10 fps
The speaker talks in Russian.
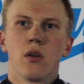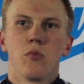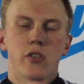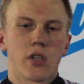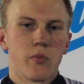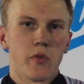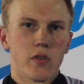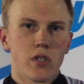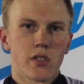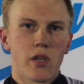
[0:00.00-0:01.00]
можно сказать,
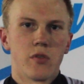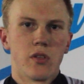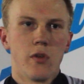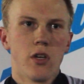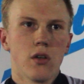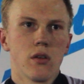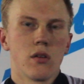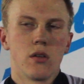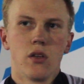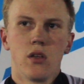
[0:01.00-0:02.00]
привезли сами себе.
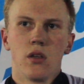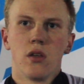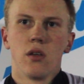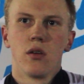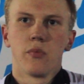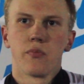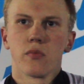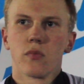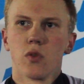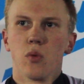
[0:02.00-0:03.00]
И
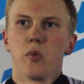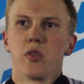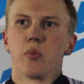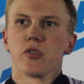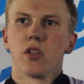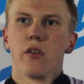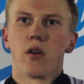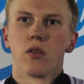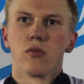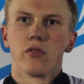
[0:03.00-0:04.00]
ну, на пустые
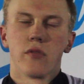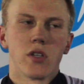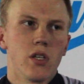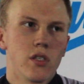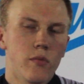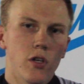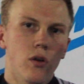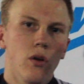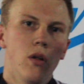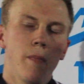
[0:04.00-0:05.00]
ворота уже вышли и забили
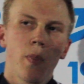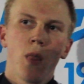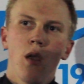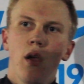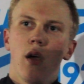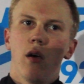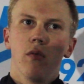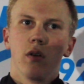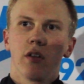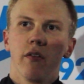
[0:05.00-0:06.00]
гол.
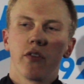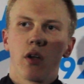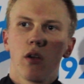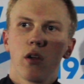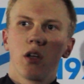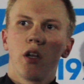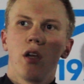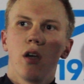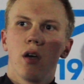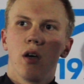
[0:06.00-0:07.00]
Вот. А во второй
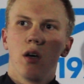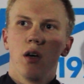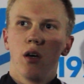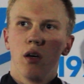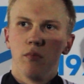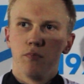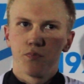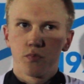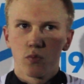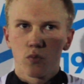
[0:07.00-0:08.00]
игре
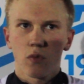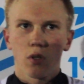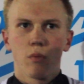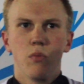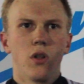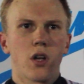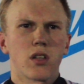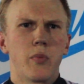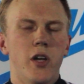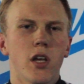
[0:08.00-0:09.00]
было
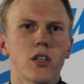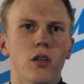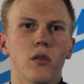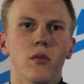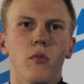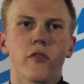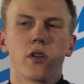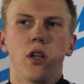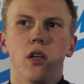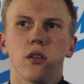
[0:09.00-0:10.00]
как-то полегче, на мой
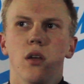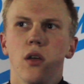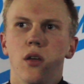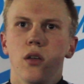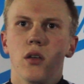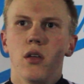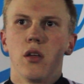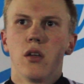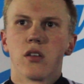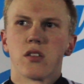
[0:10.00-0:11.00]
взгляд.
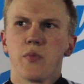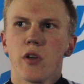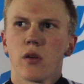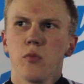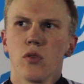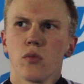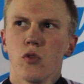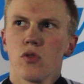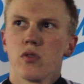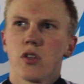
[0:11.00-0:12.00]
И с первых минут
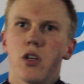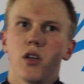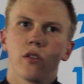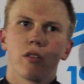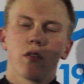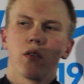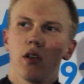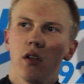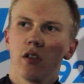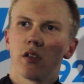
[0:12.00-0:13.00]
мы уже
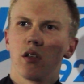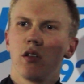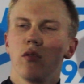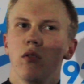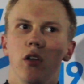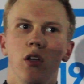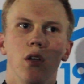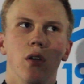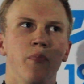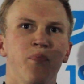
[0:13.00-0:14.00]
захватили инициативу,
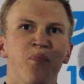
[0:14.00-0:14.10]
и